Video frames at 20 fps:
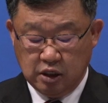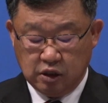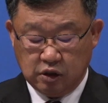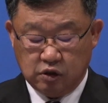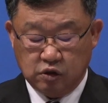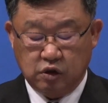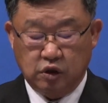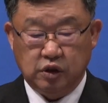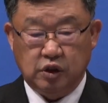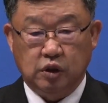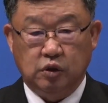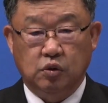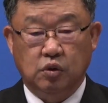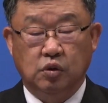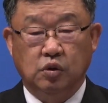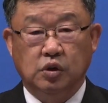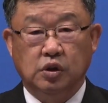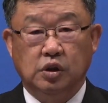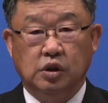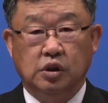
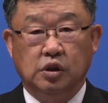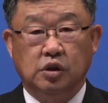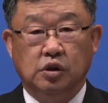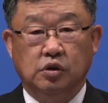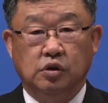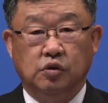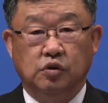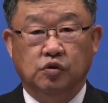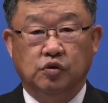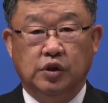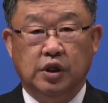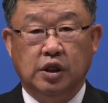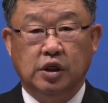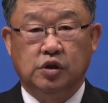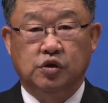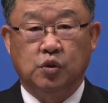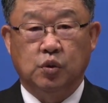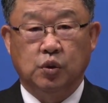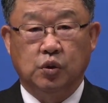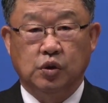그런데도 유대
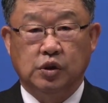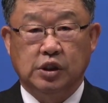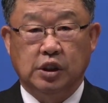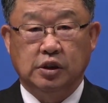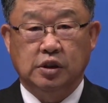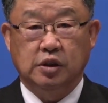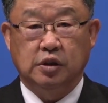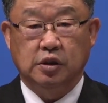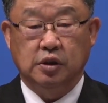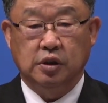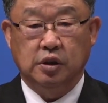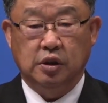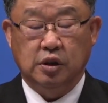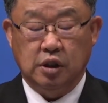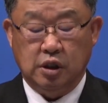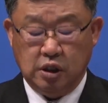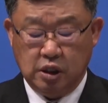종교자들은